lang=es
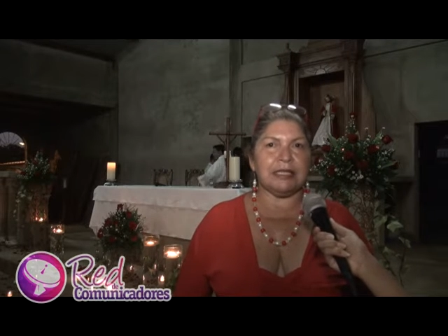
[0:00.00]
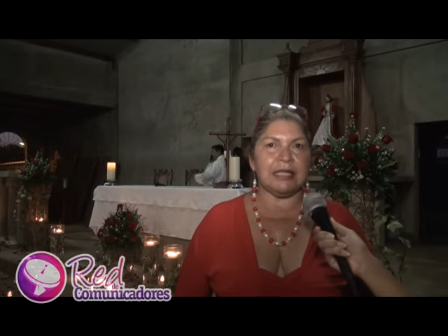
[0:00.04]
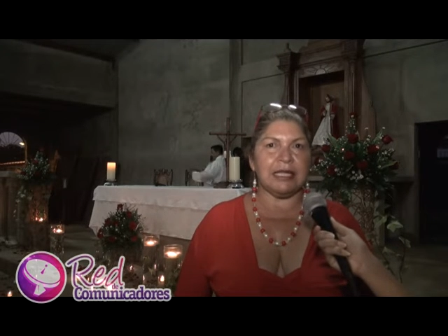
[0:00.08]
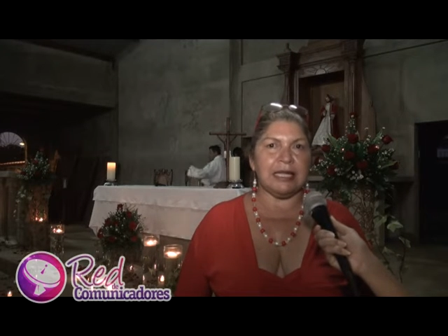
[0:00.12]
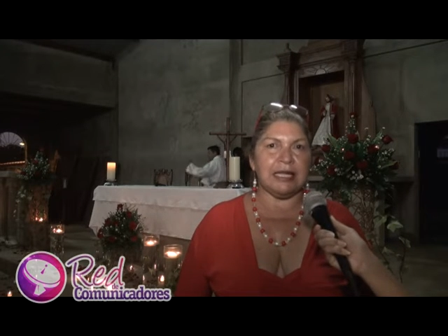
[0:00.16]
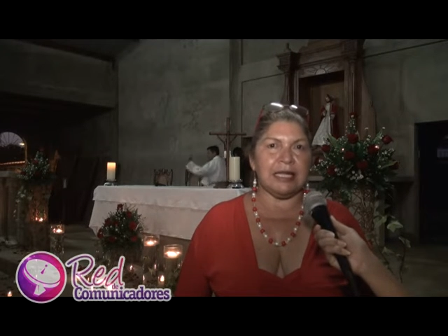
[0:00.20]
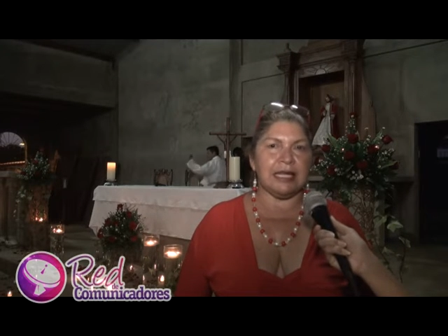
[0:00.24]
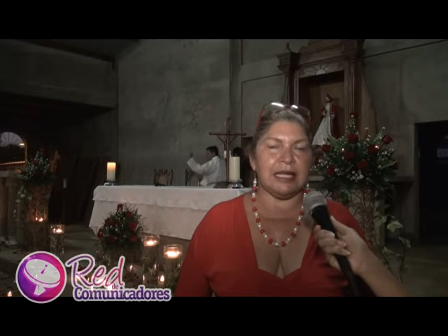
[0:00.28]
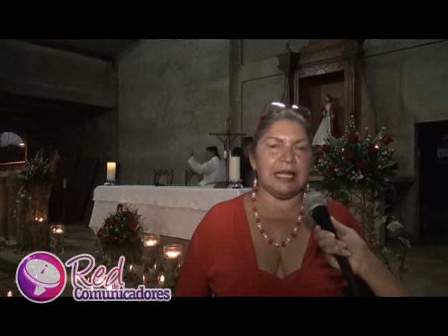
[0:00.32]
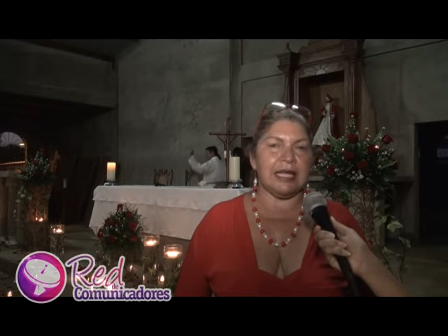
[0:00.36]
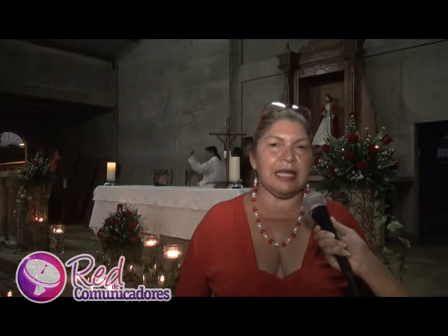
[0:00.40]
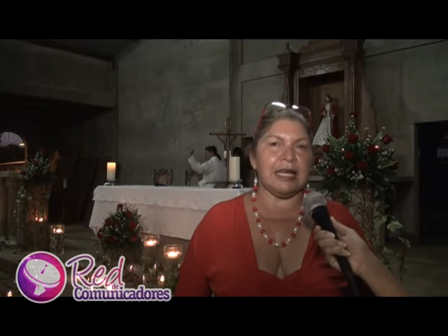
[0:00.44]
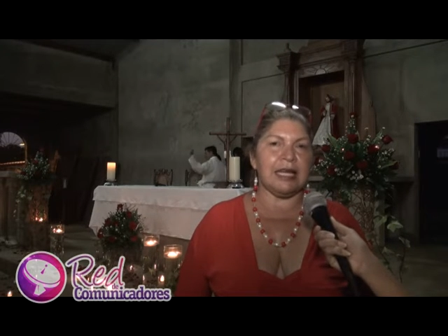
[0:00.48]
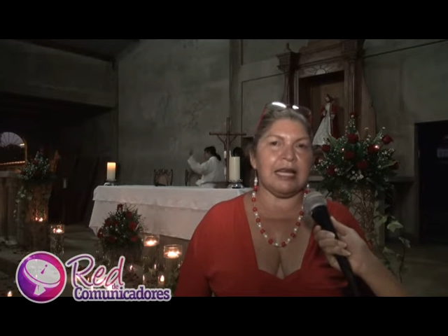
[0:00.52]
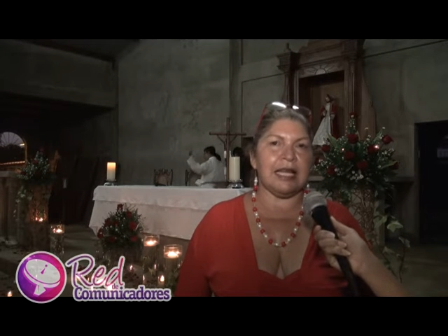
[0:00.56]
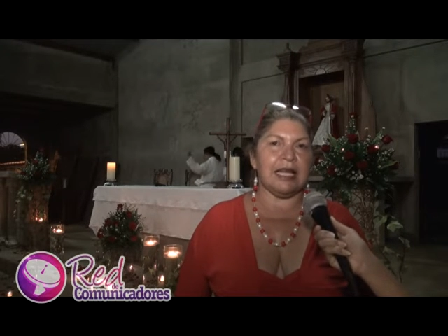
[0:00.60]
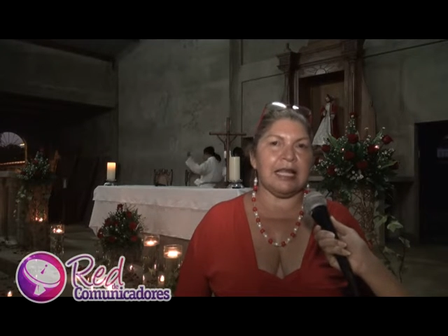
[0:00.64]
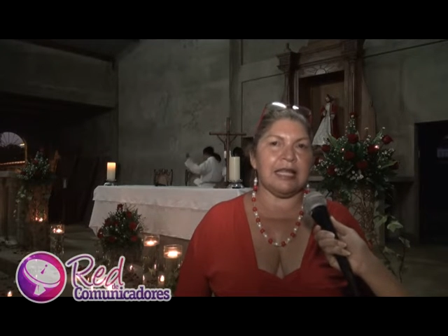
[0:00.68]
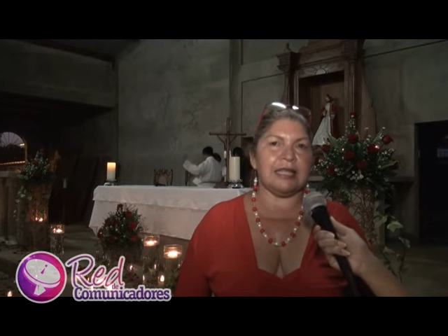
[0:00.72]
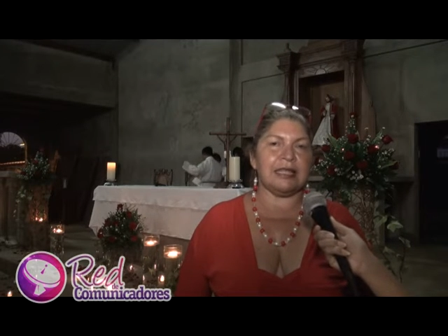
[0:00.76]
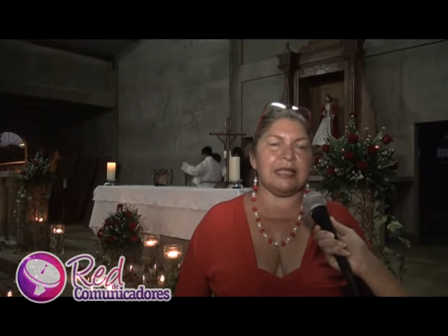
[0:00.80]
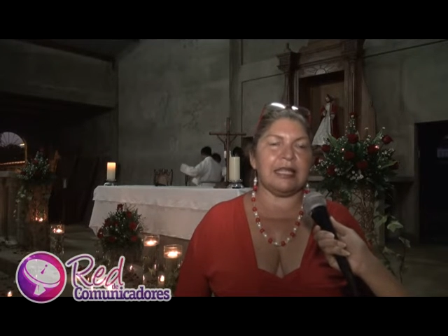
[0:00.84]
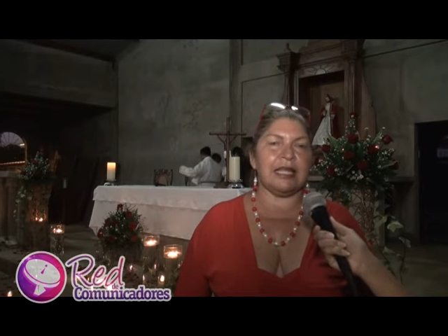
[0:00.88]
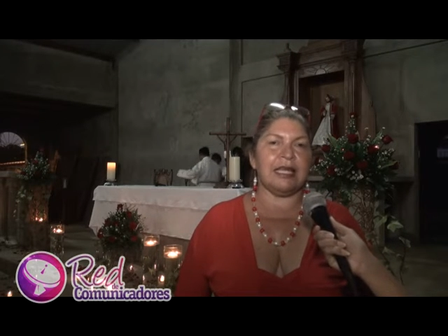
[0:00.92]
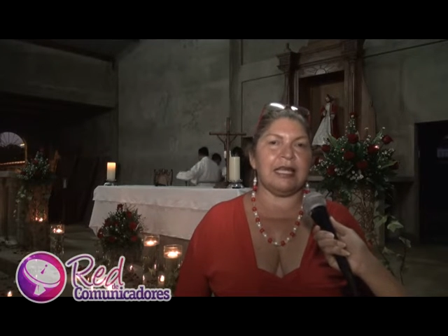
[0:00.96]
seguir
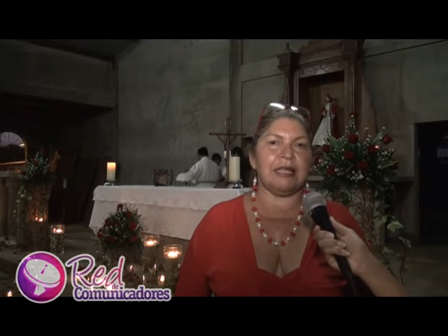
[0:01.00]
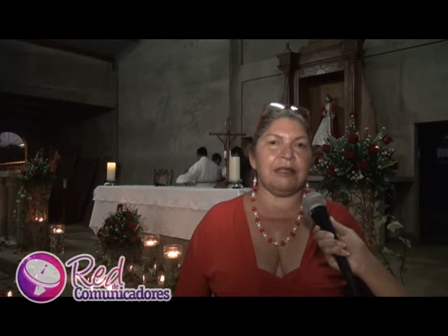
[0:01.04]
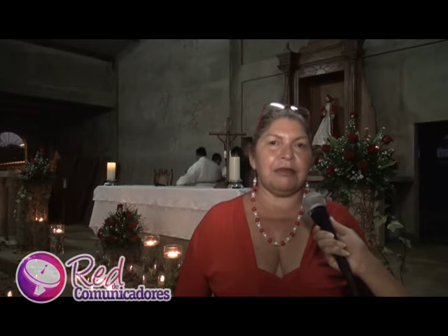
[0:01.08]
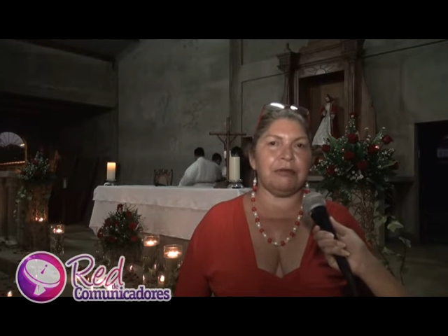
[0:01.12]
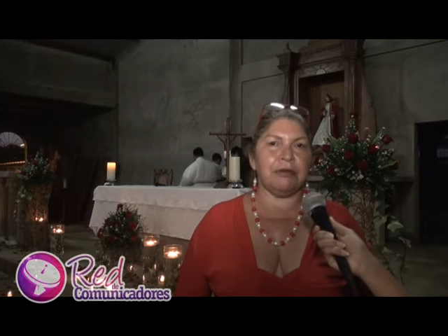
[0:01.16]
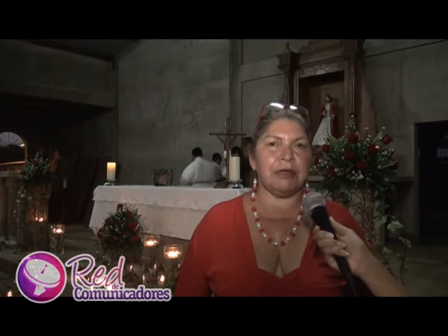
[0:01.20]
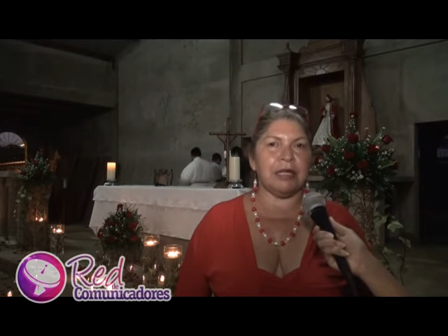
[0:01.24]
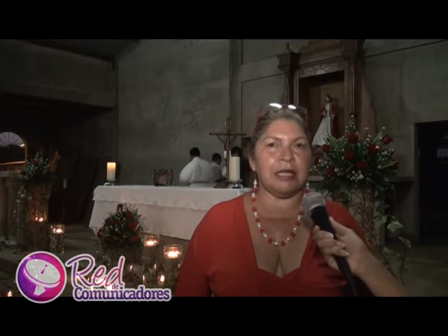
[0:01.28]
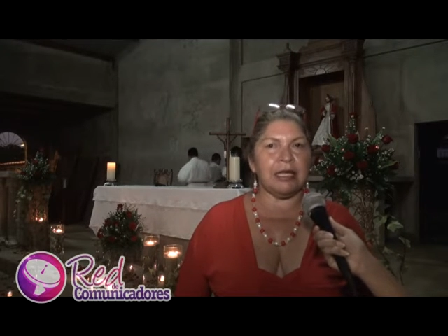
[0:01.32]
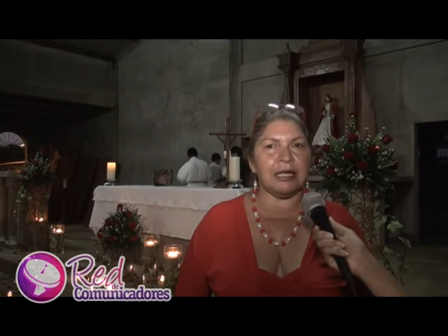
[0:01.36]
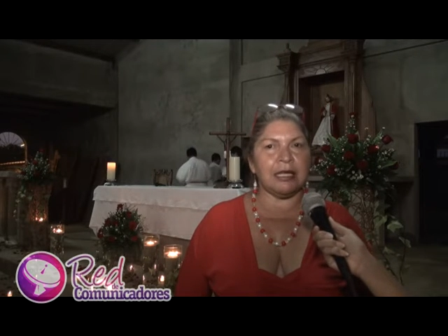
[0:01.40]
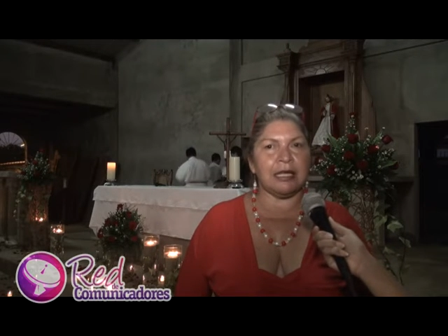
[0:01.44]
adelante y,